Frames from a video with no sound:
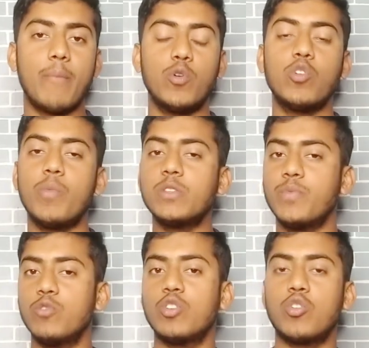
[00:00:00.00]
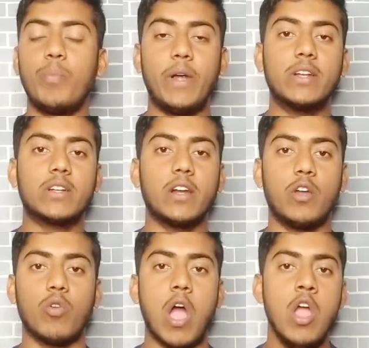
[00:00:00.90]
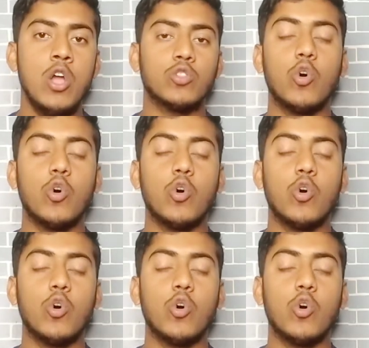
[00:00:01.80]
आप लोगों को बस फ्यूचर को प्रेडिक्ट करना होगा